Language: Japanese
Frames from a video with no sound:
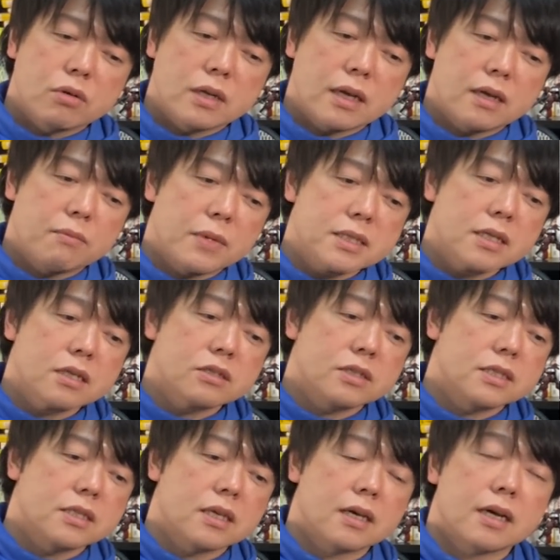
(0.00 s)
えー、マザーズ
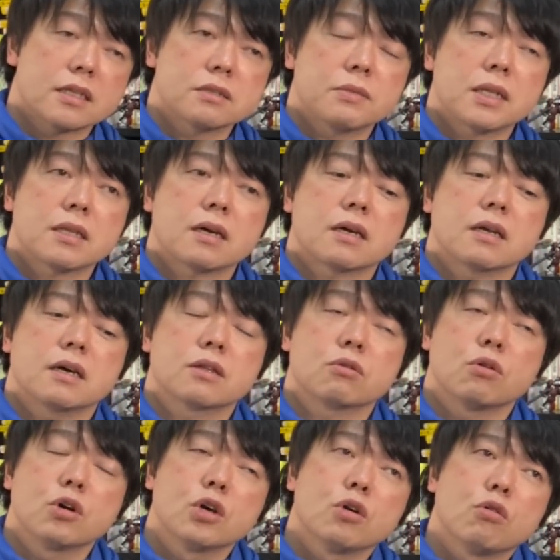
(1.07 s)
に資金が集まったかな
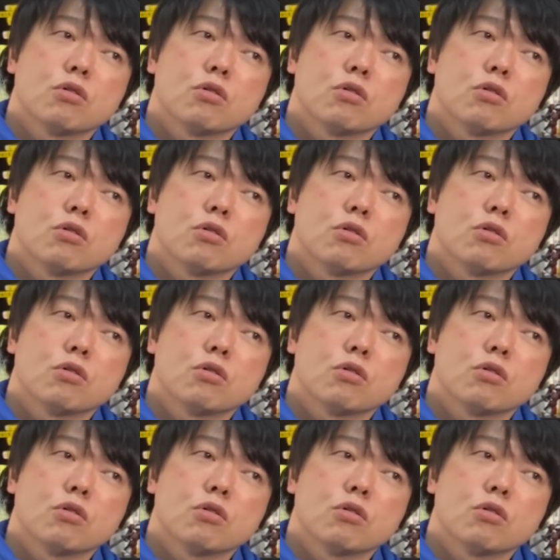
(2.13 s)
と。